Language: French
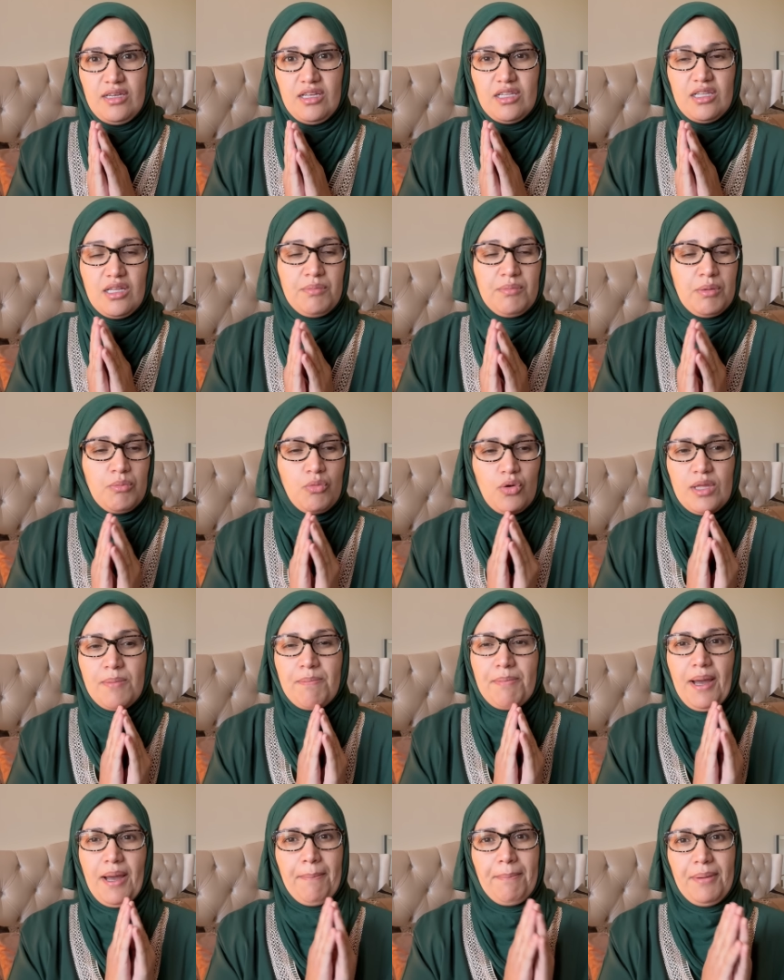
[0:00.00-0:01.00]
Non, mais moi, il
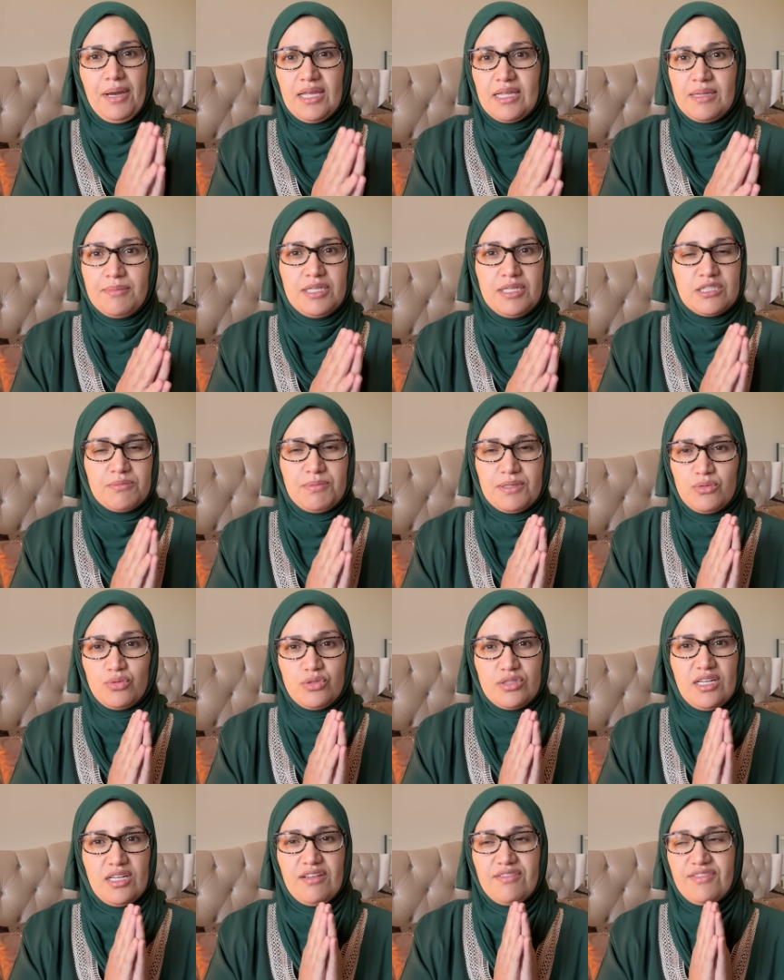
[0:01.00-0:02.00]
part pas, il me laisse pas
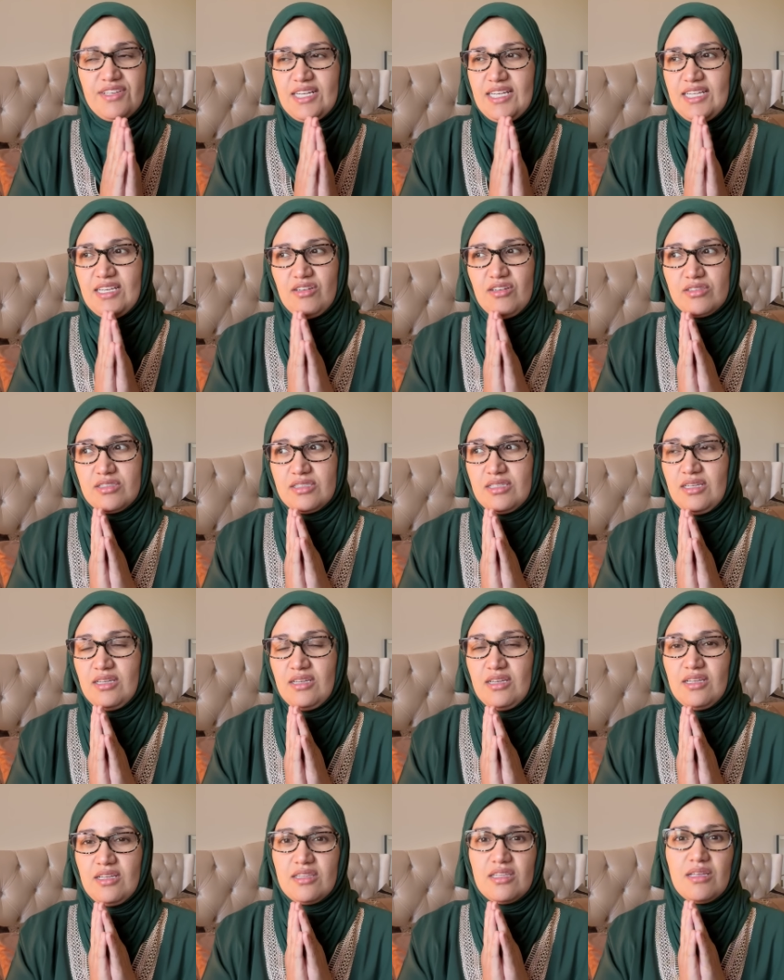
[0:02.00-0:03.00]
toute seule avec les gosses.
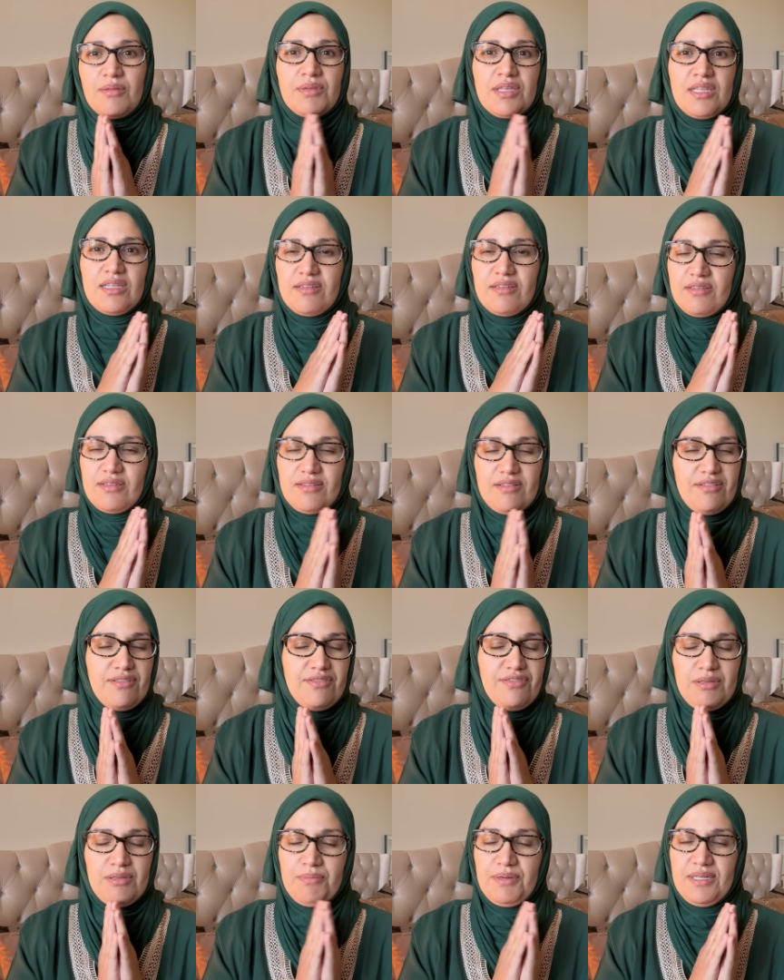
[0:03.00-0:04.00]
Non, mais
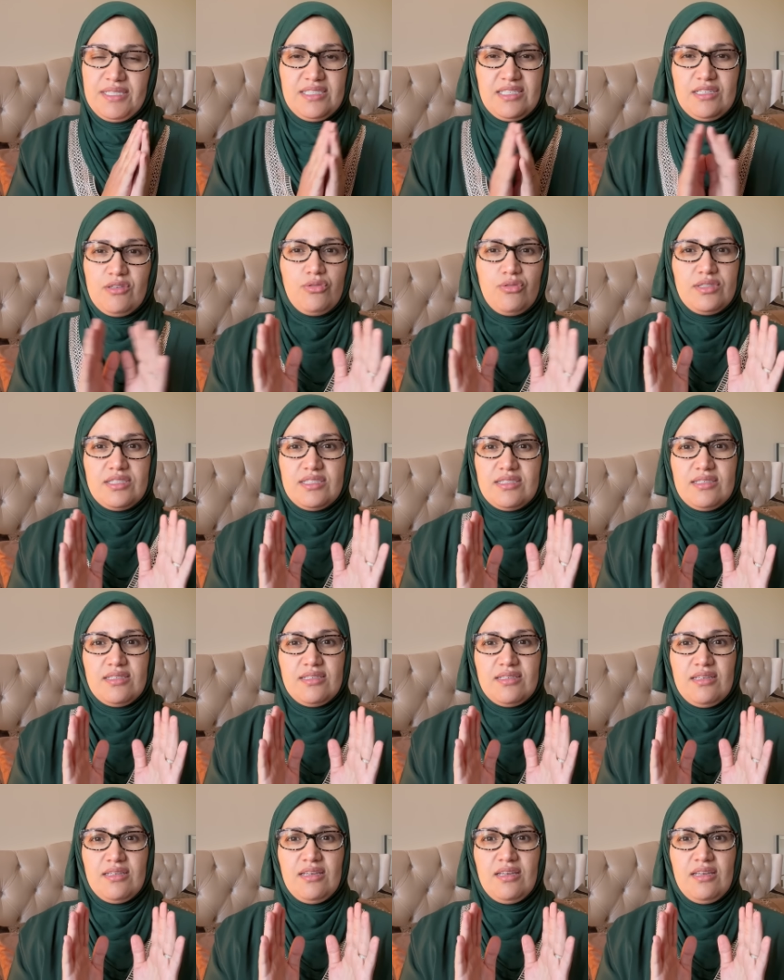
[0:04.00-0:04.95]
faites pas les égoïstes.